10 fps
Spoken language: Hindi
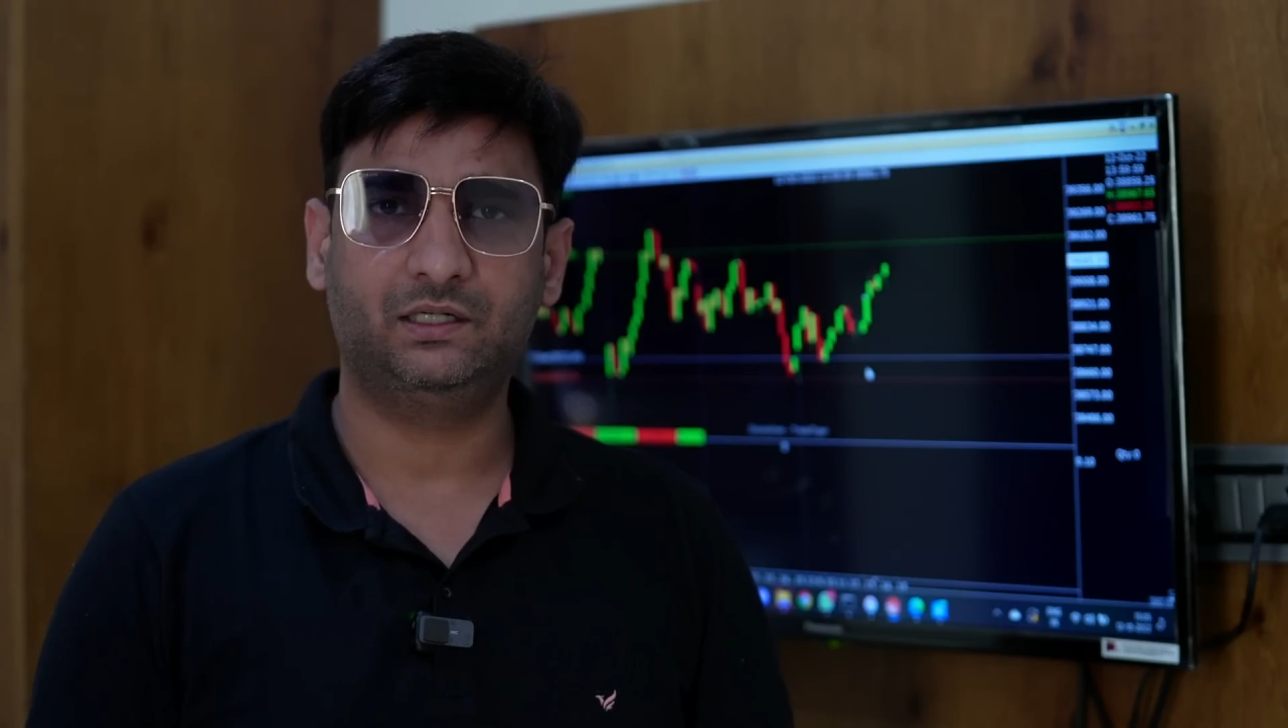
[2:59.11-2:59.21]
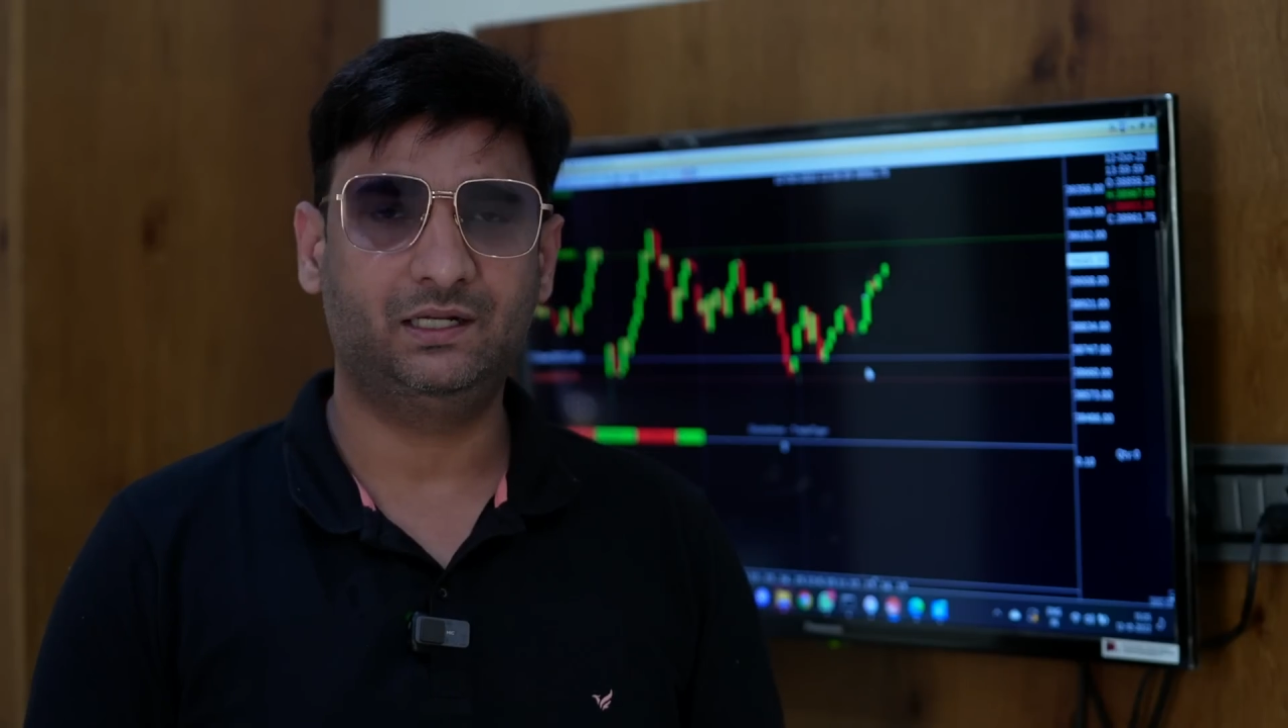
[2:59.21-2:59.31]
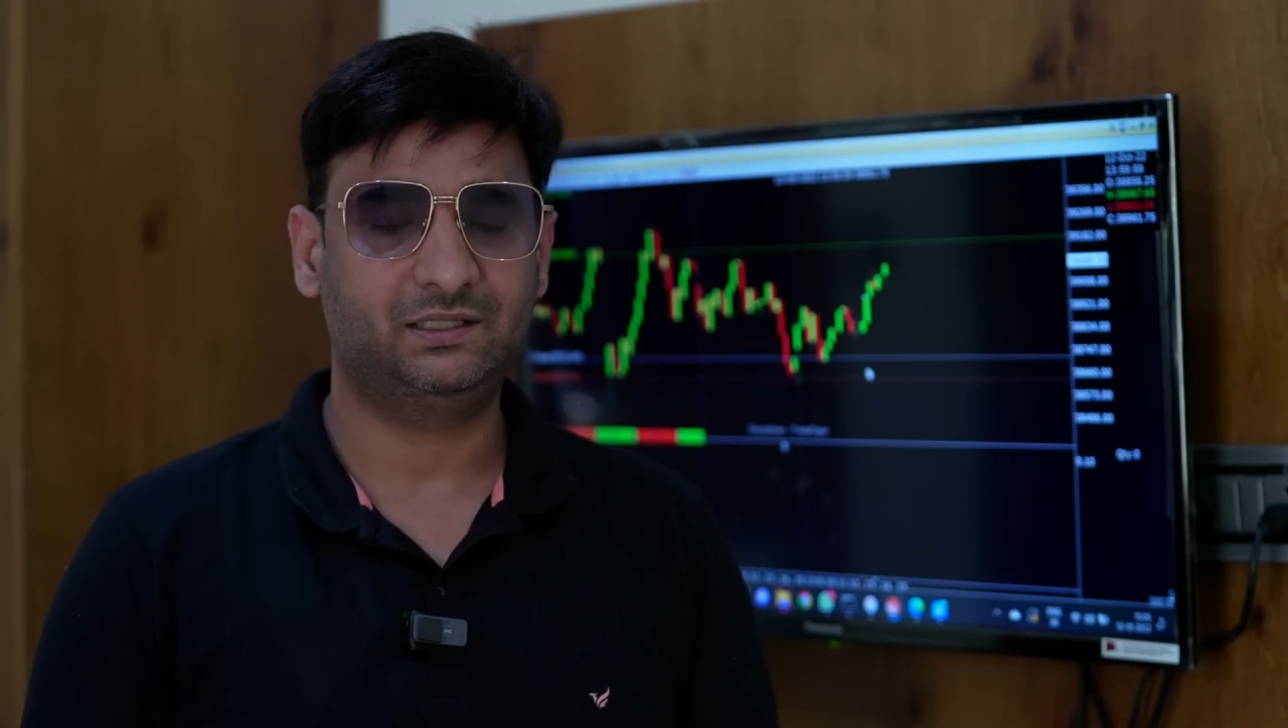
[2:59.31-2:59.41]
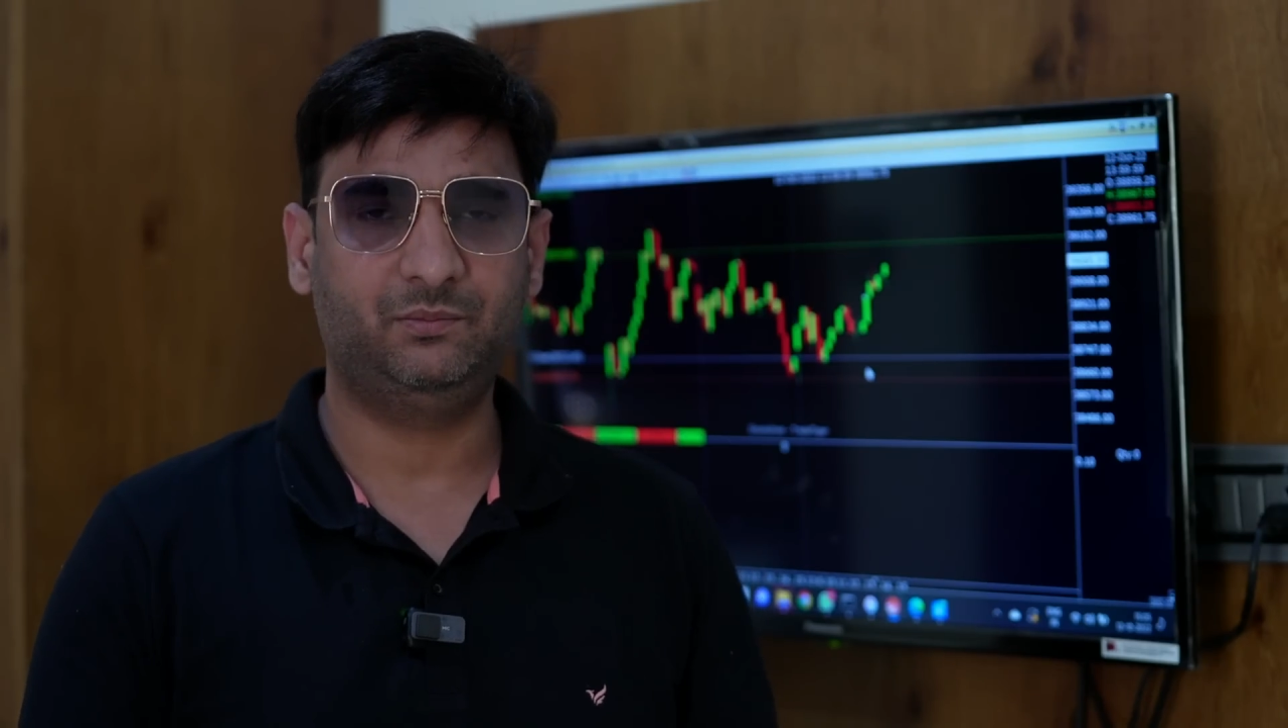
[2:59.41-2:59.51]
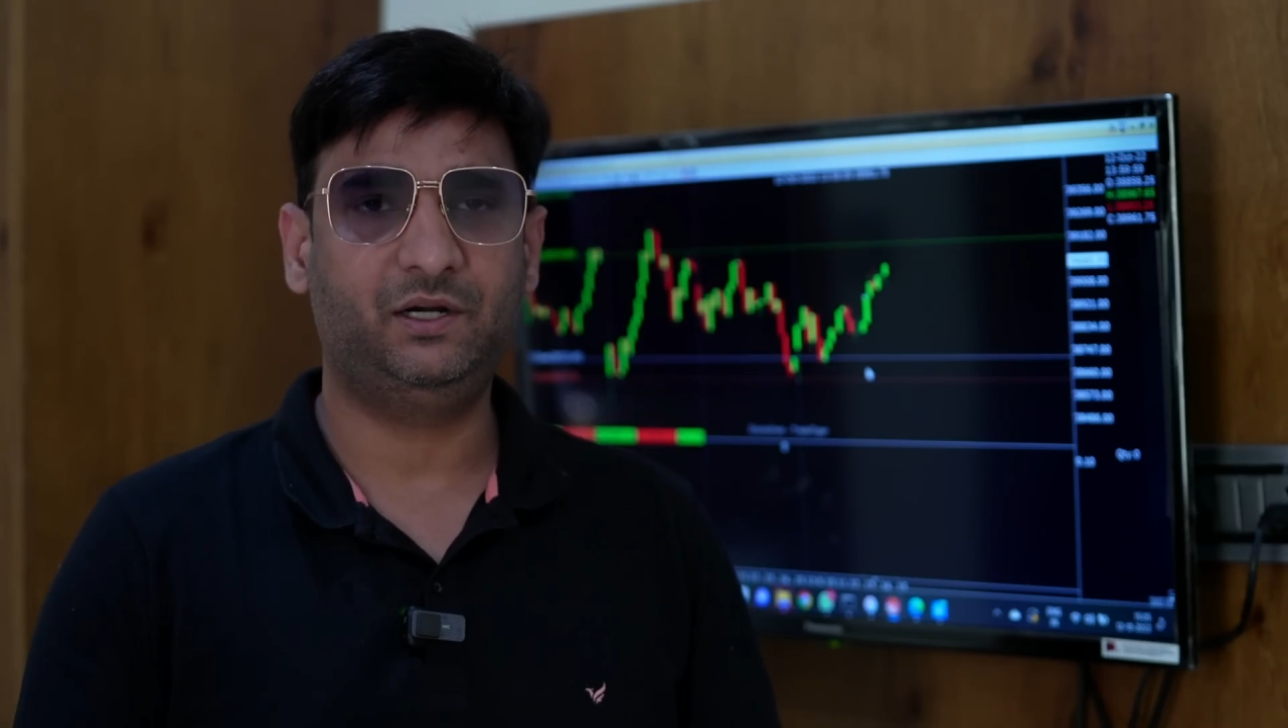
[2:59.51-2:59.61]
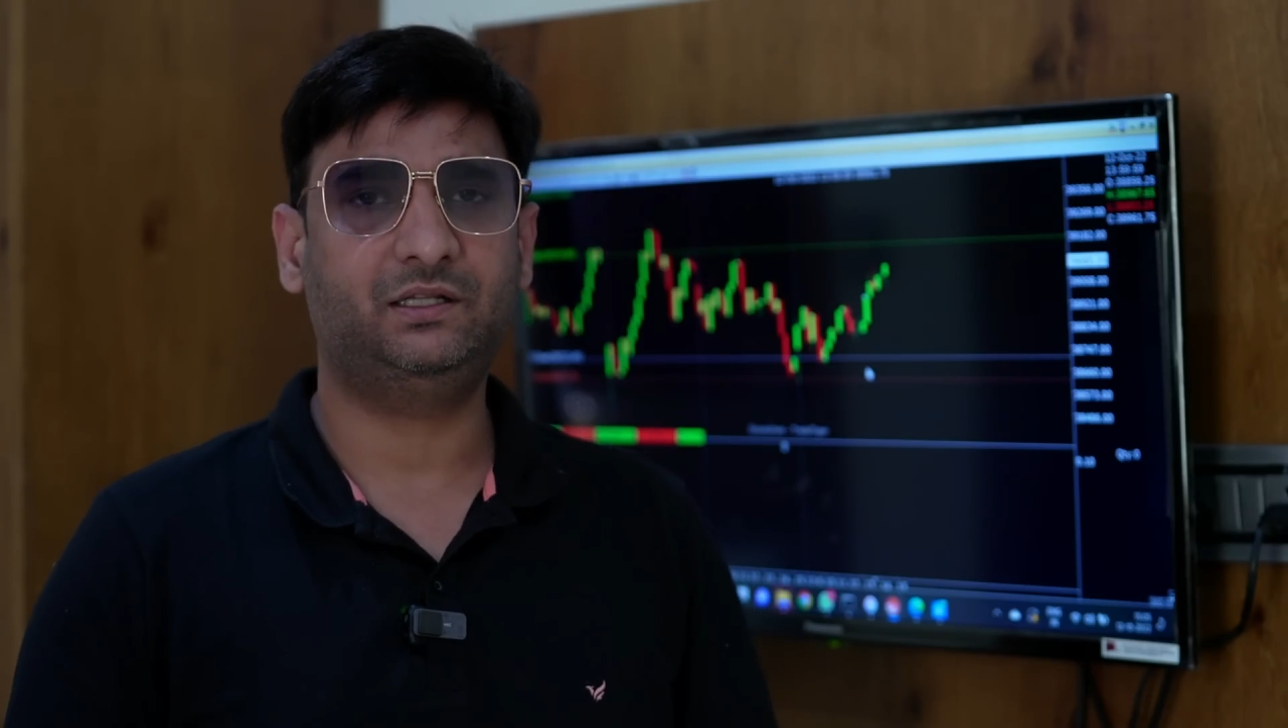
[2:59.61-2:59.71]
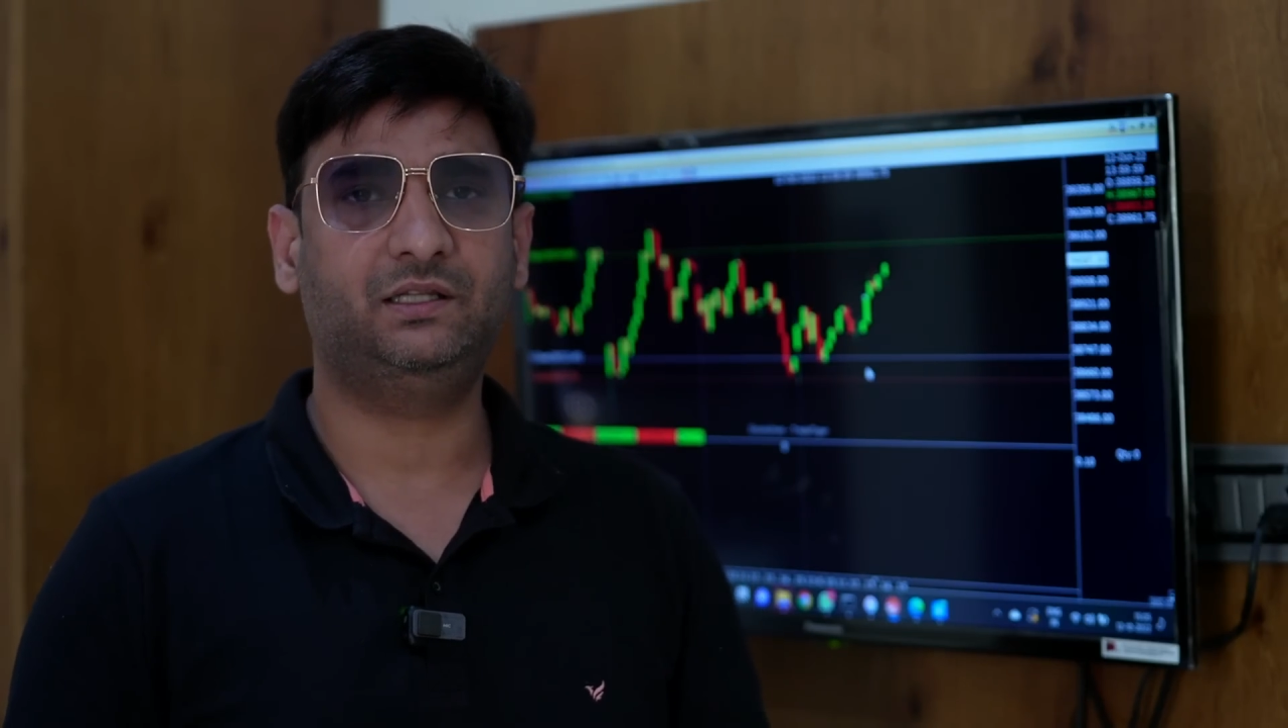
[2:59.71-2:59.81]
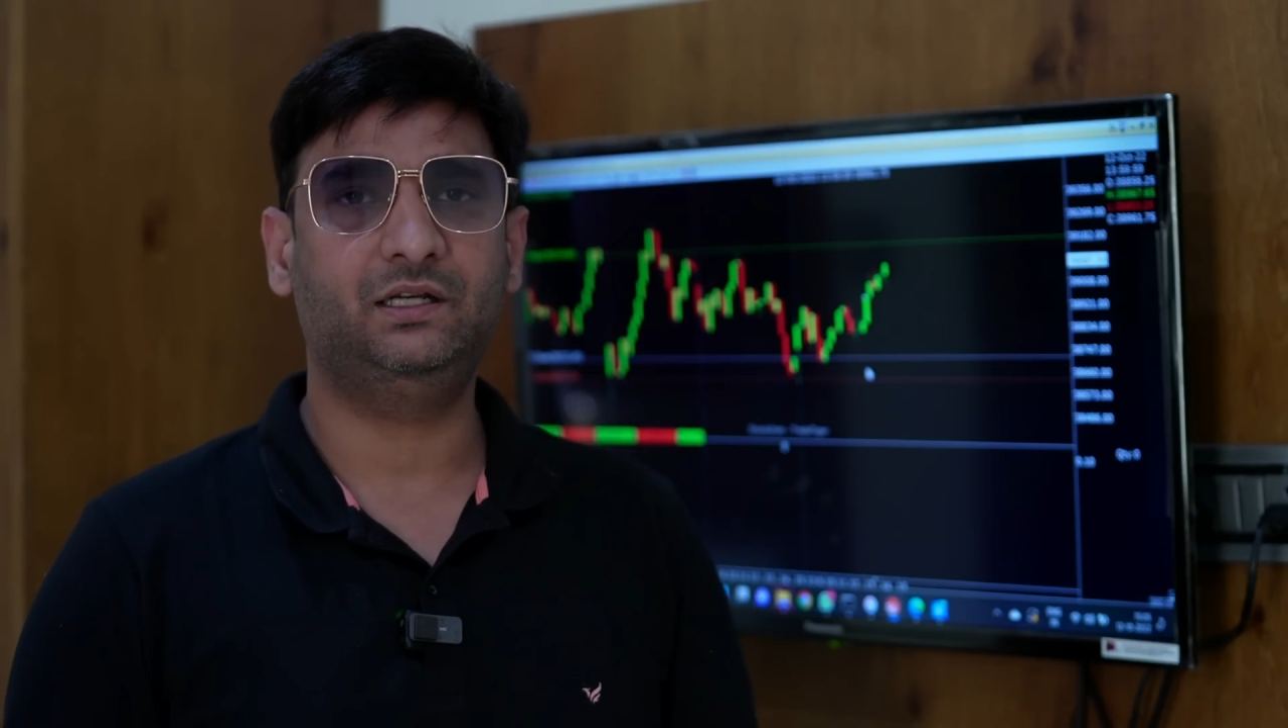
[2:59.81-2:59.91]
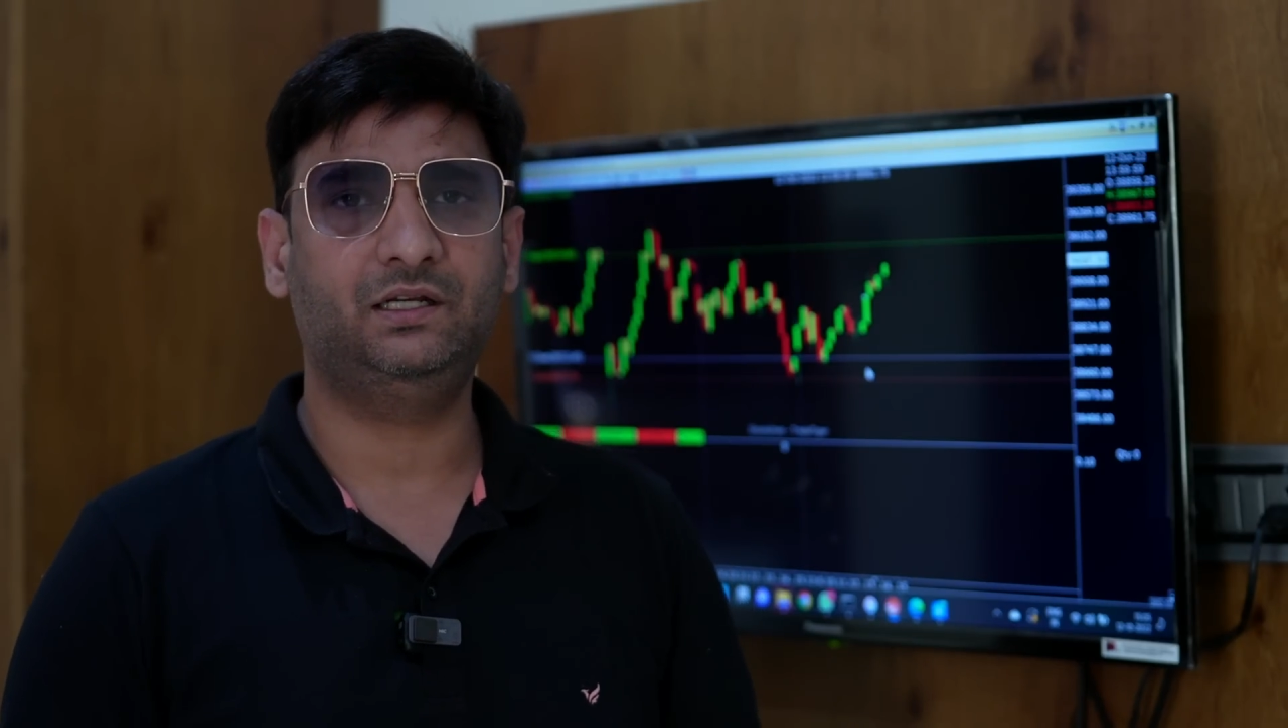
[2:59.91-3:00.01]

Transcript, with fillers: ऐसे बैठते